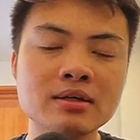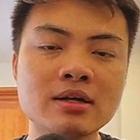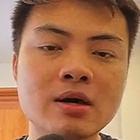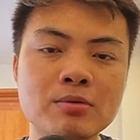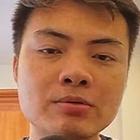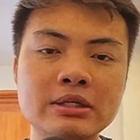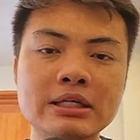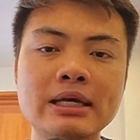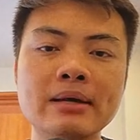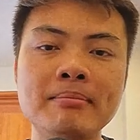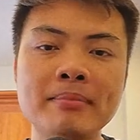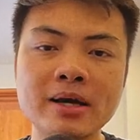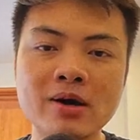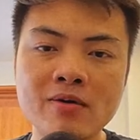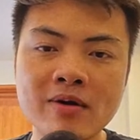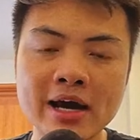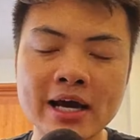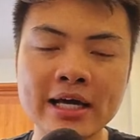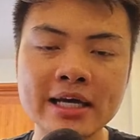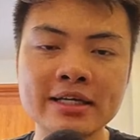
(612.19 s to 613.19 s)
học những cái
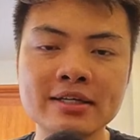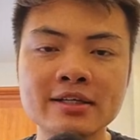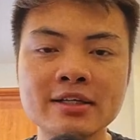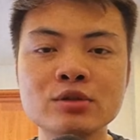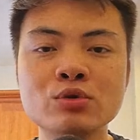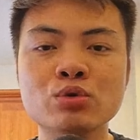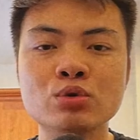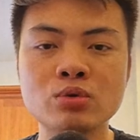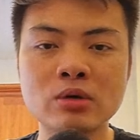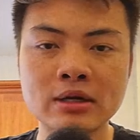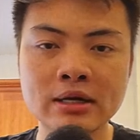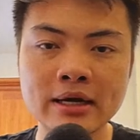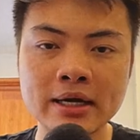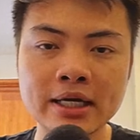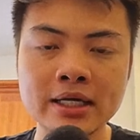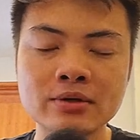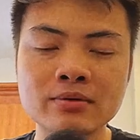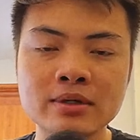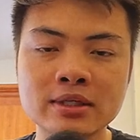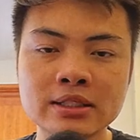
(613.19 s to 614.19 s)
mẹo hay những cái thủ thuật
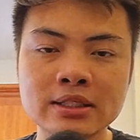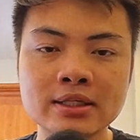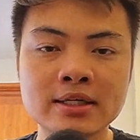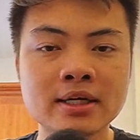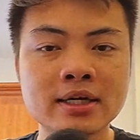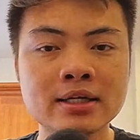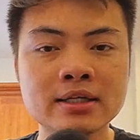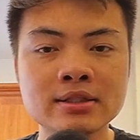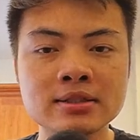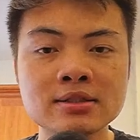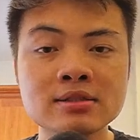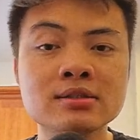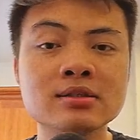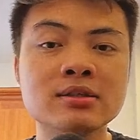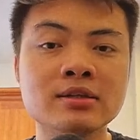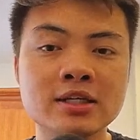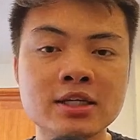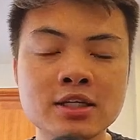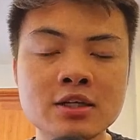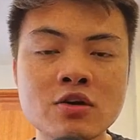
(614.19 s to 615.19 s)
hay hoặc những cái
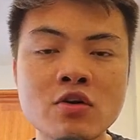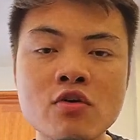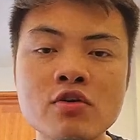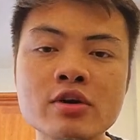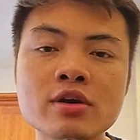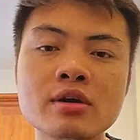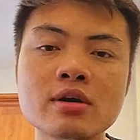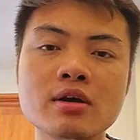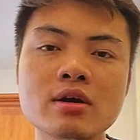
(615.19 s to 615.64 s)
xử lý lỗi